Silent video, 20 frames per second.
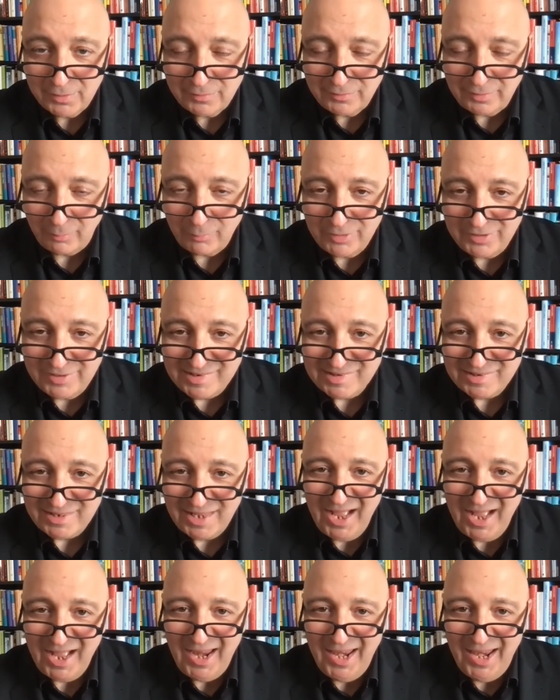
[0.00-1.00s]
damit es
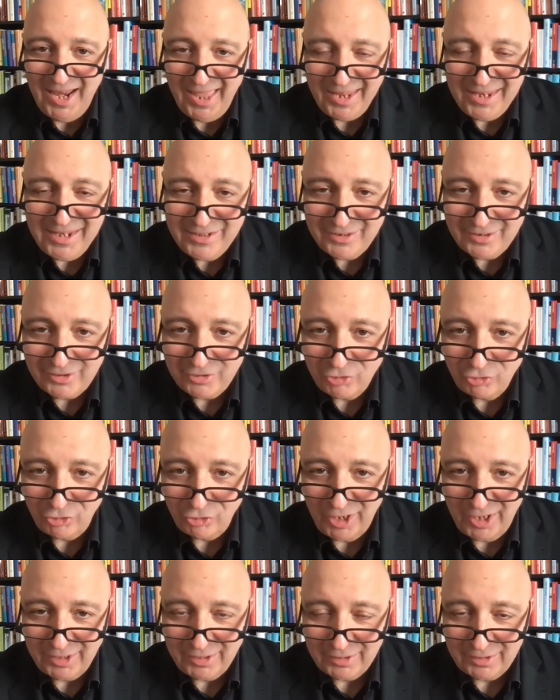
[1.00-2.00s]
alleine
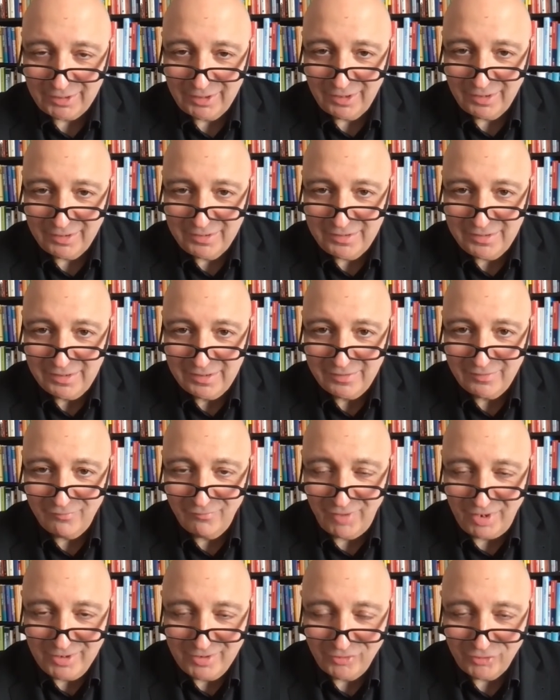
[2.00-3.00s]
entscheiden kann,
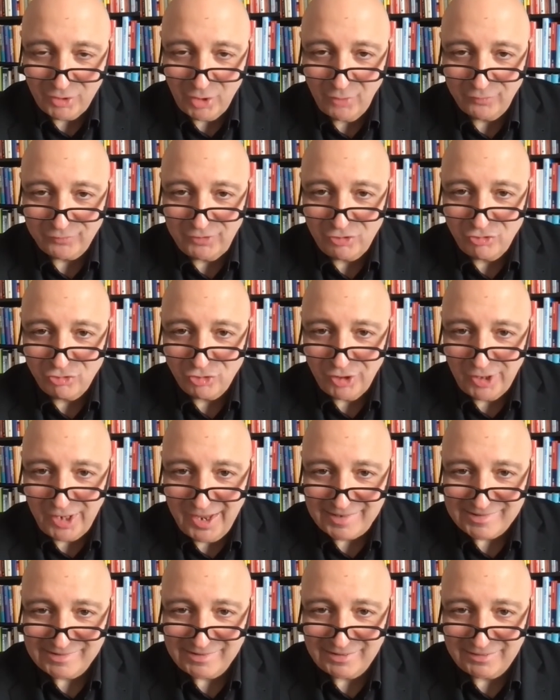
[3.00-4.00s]
wann es auf die
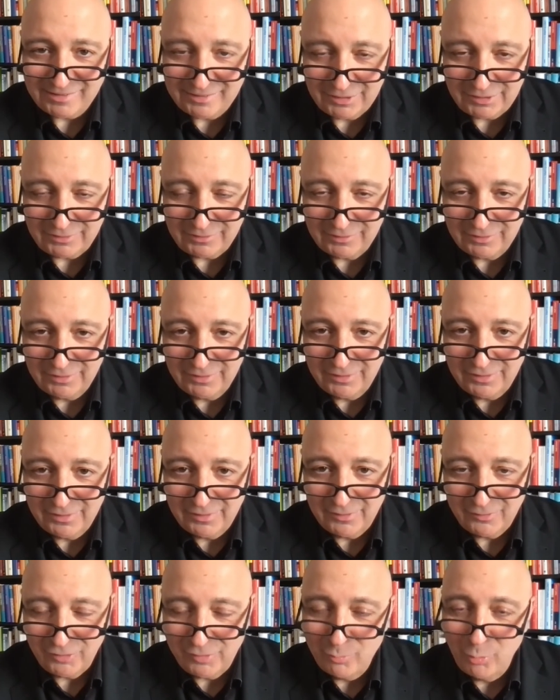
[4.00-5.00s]
Straße tritt.
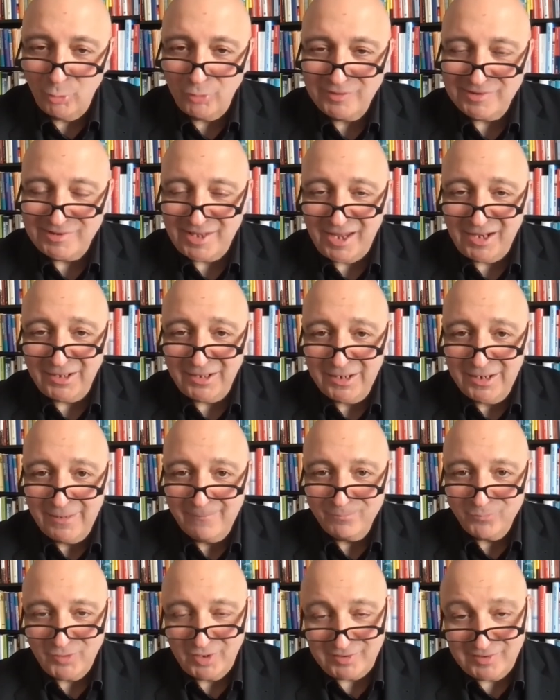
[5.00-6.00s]
Sie mögen sagen,
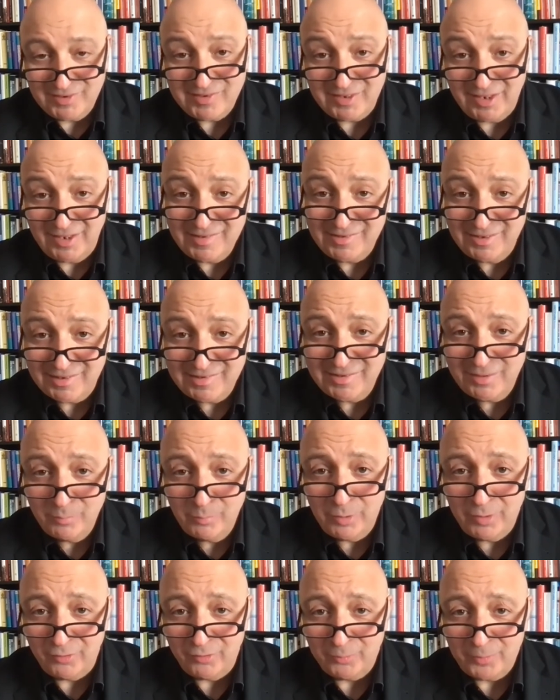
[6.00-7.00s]
das ist ein sehr
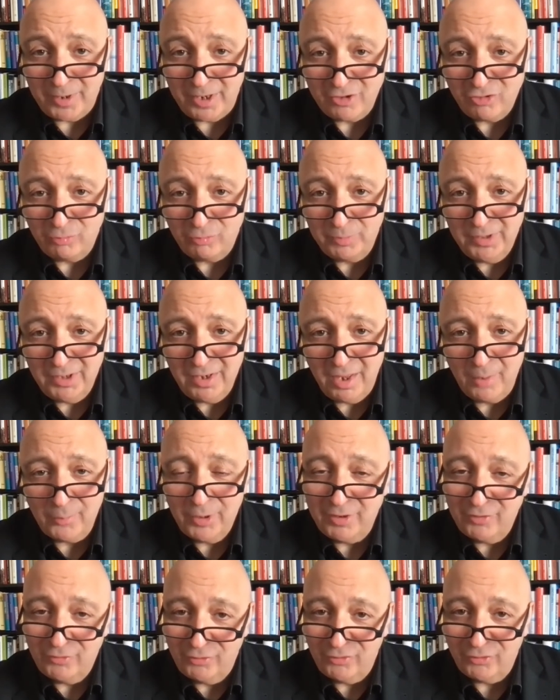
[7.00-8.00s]
simples Beispiel, aber
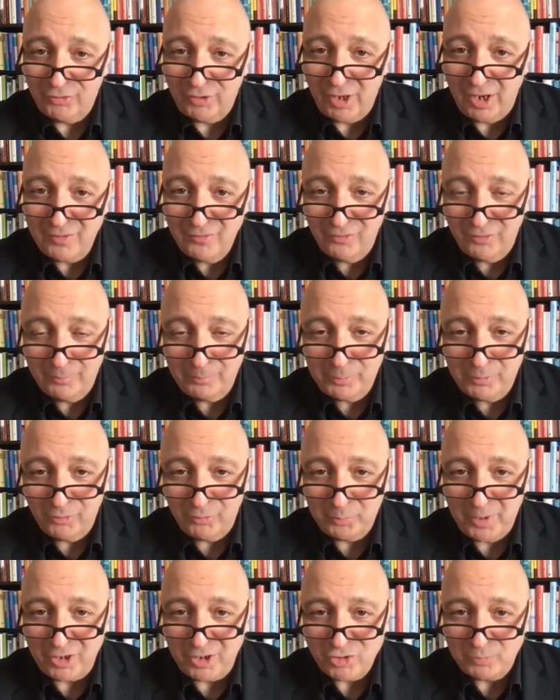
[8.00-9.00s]
es ist kein simples
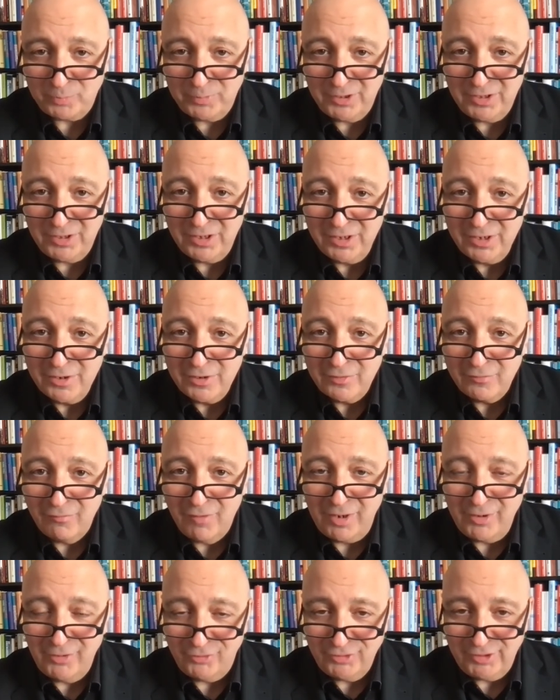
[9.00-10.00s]
Beispiel,
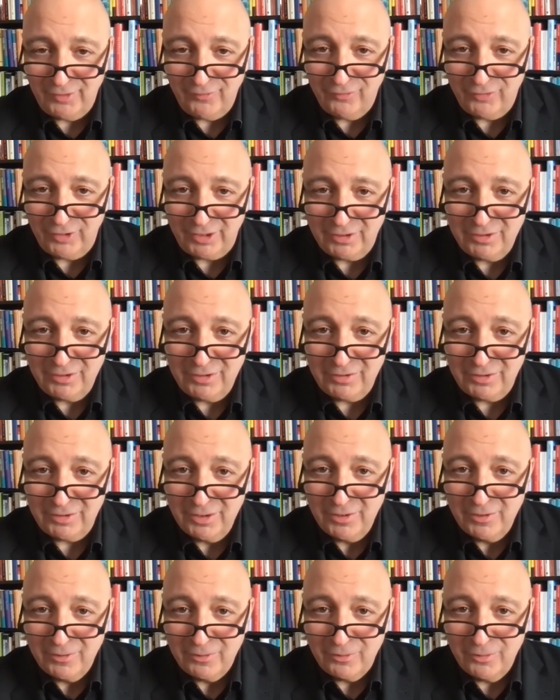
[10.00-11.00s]
weil es tatsächlich
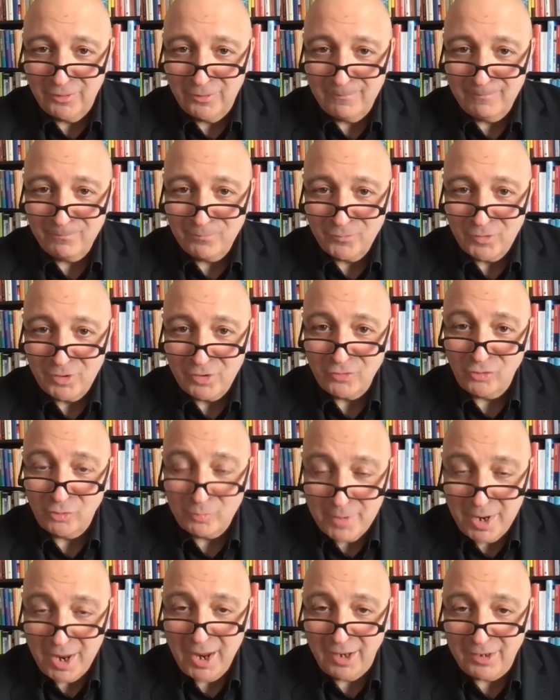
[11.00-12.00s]
ähm, zum
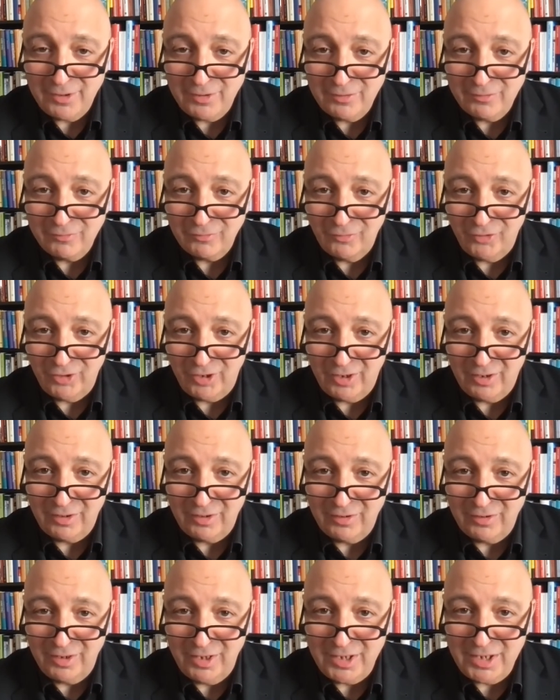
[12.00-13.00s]
einen
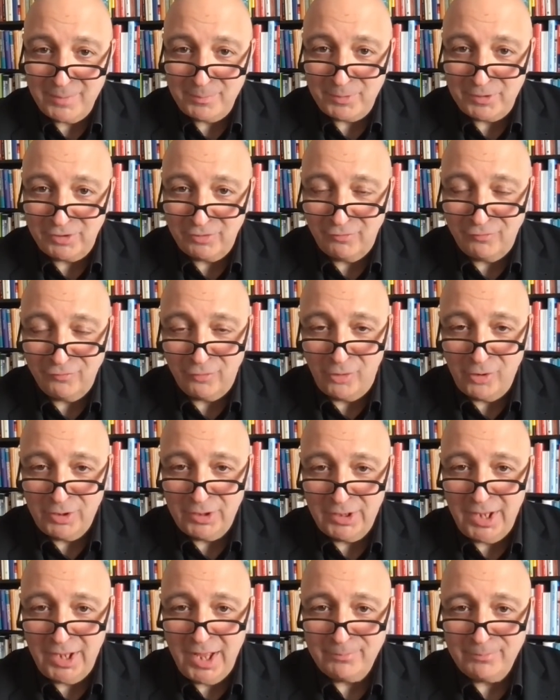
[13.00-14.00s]
sehr erhebliche
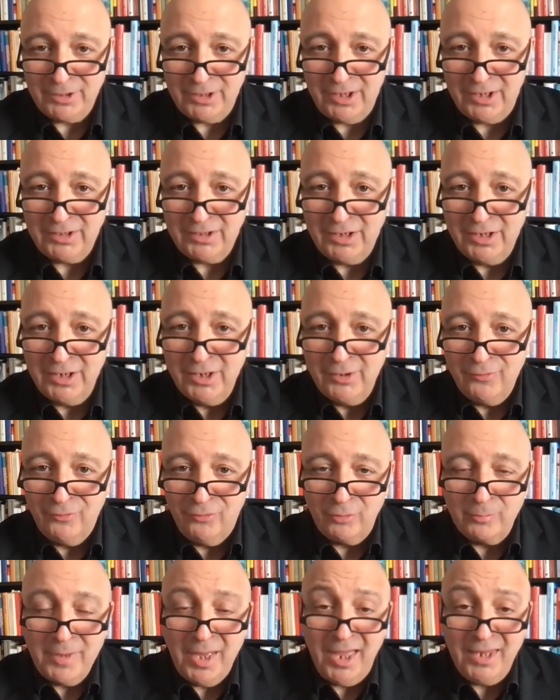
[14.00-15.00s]
Folgen haben kann,
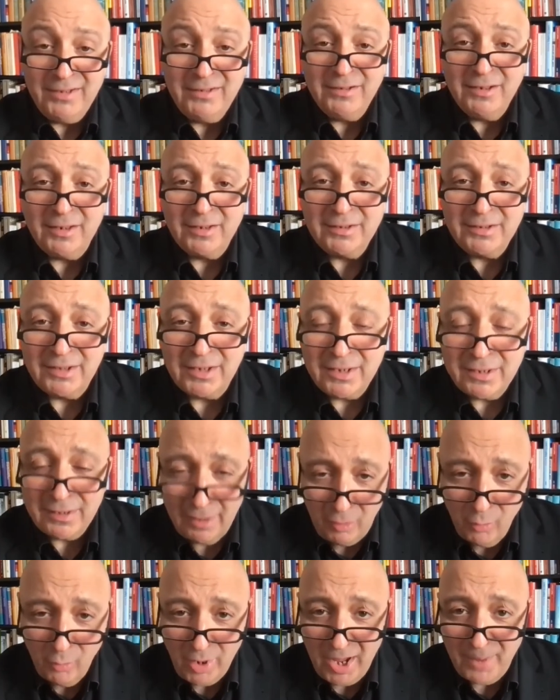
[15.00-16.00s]
zum anderen
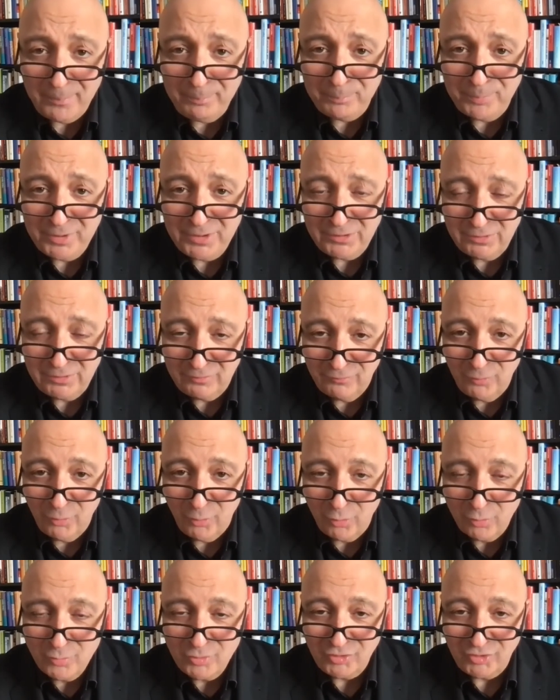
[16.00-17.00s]
genau abbildet,
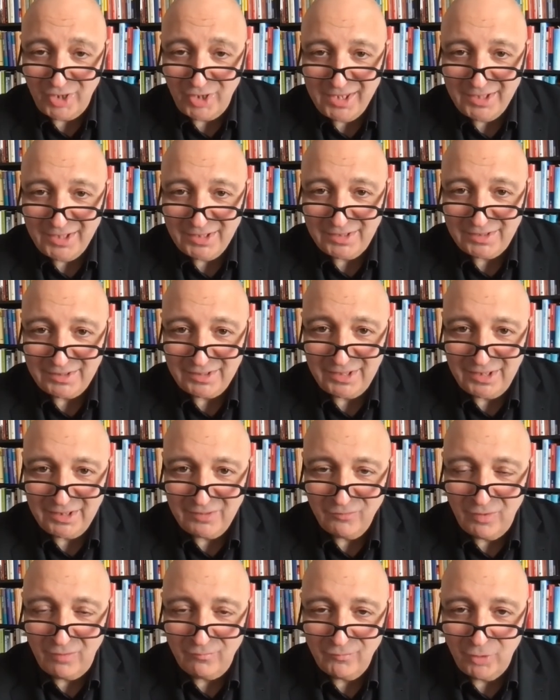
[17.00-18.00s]
worum es eigentlich
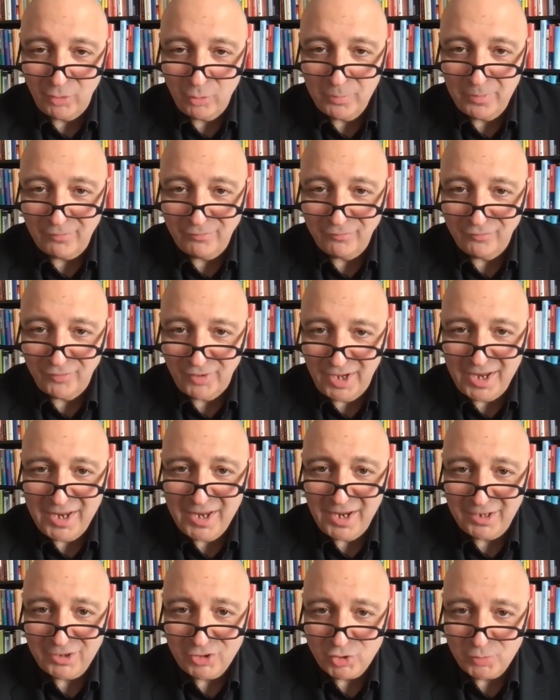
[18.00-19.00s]
geht, wenn wir über
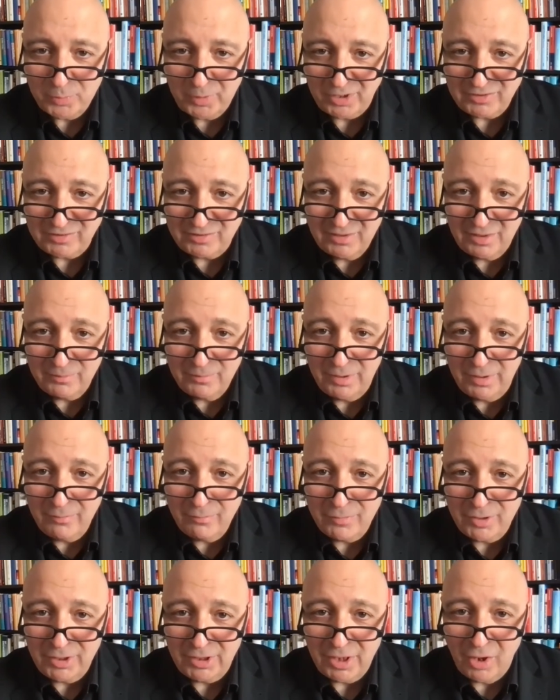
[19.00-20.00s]
Freiheit sprechen im
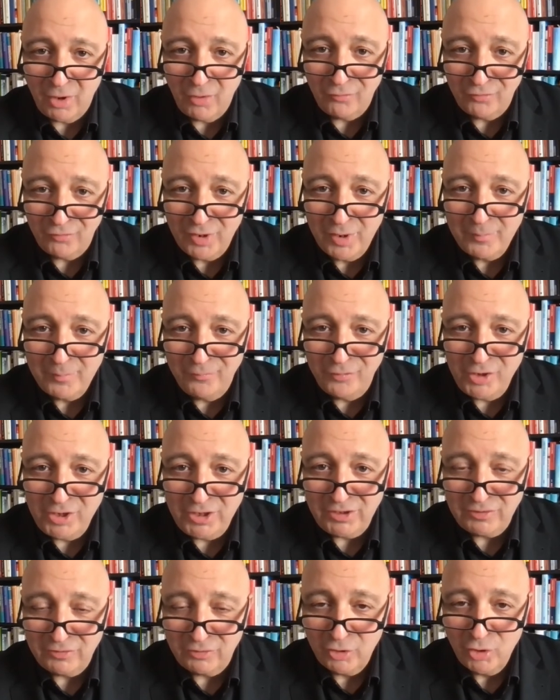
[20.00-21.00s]
Hinblick auf
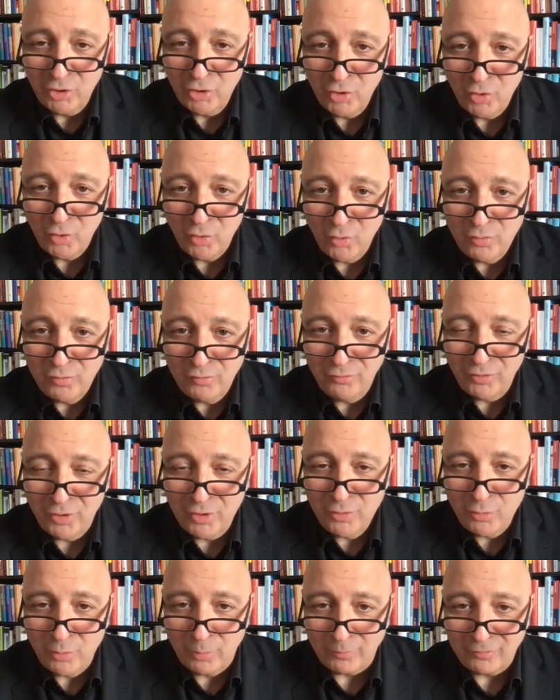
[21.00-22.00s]
Pflicht und
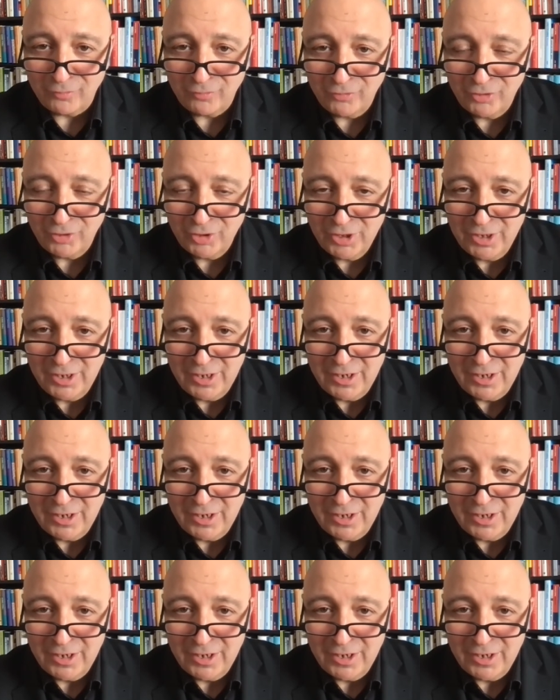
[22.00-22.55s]
Vernunft.